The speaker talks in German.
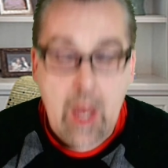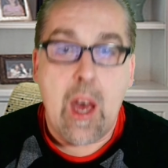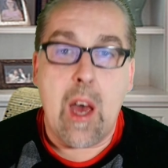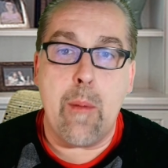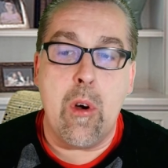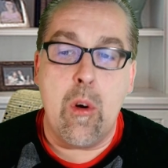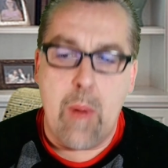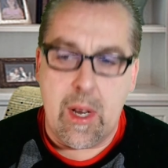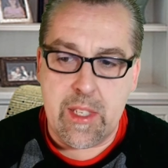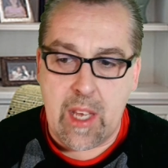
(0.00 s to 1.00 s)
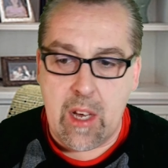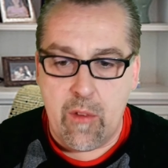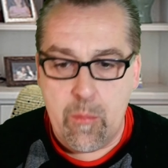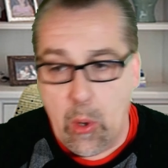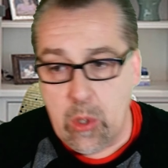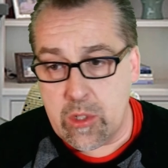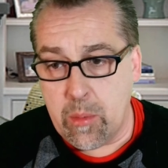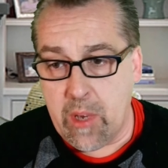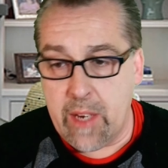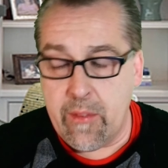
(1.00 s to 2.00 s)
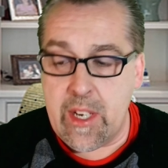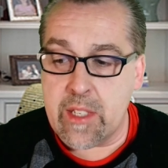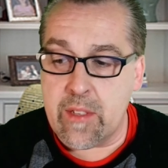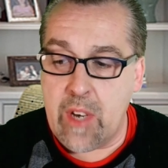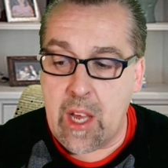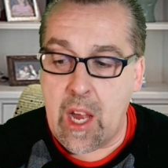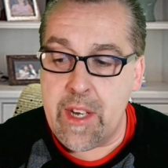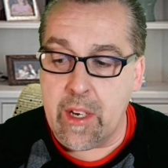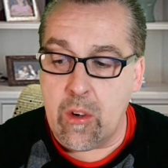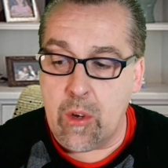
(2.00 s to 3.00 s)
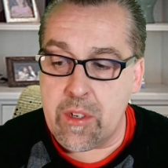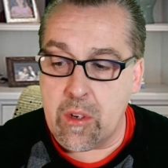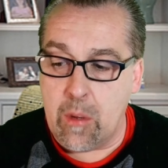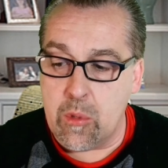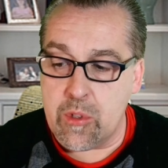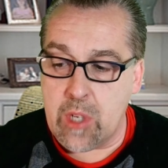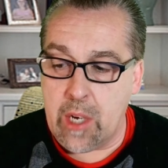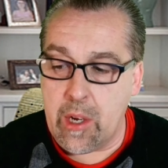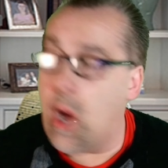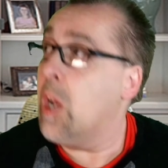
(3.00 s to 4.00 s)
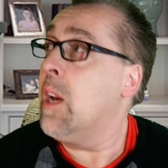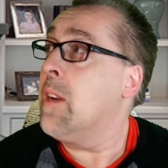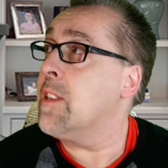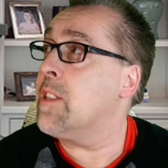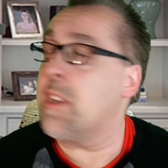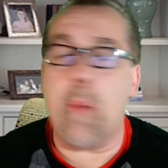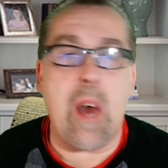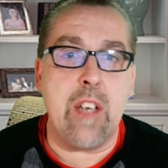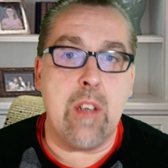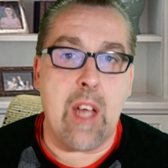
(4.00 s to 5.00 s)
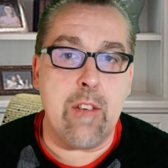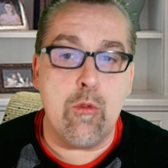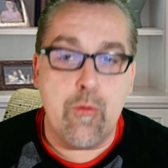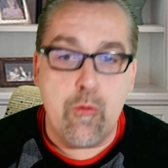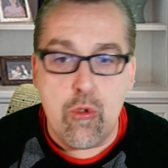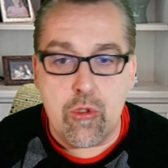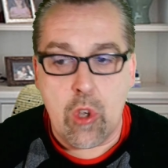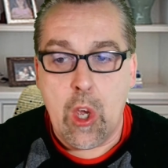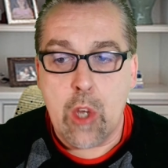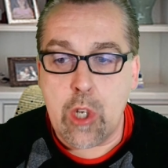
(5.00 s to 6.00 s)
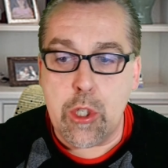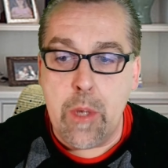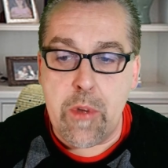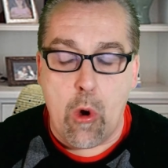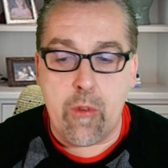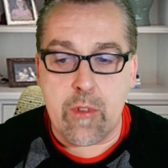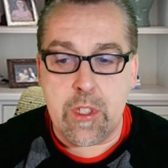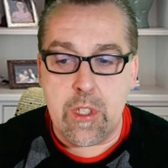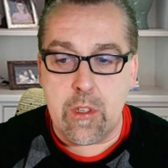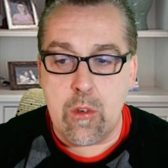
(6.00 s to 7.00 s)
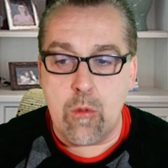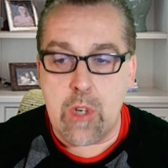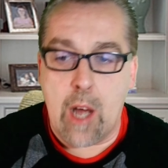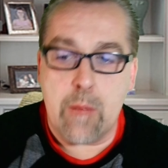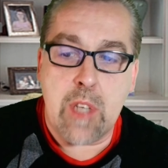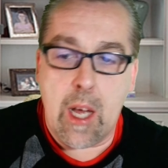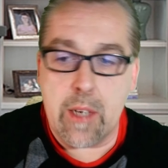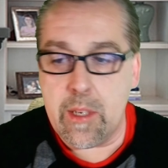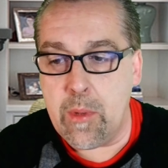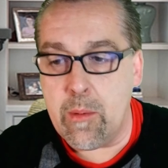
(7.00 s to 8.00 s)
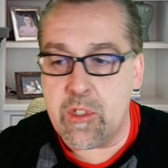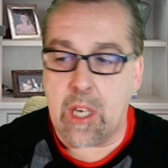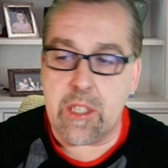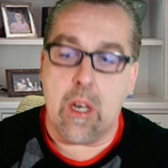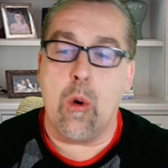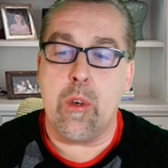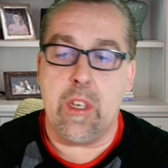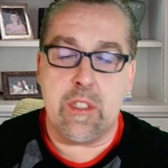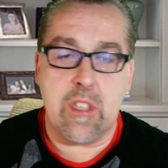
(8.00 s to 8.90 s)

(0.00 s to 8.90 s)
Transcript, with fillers: Aber um mal die Sache auf den Punkt zu bringen, wenn jetzt wieder einige Leute kommen und sagen, ja, das hat ja Hand und Fuß, das stimmt ja auch, was diese jungen Damen sagen, die Bibel sagt ja auch nichts